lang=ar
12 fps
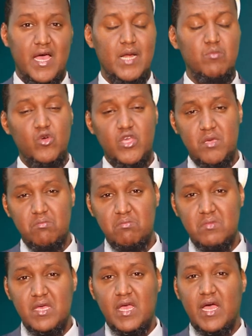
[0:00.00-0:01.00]

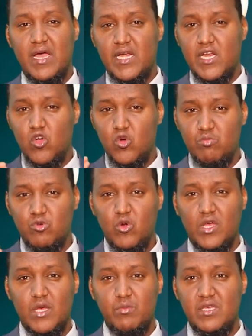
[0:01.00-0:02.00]
المهم أنه ابن
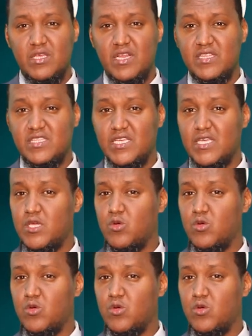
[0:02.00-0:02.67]
القبيلة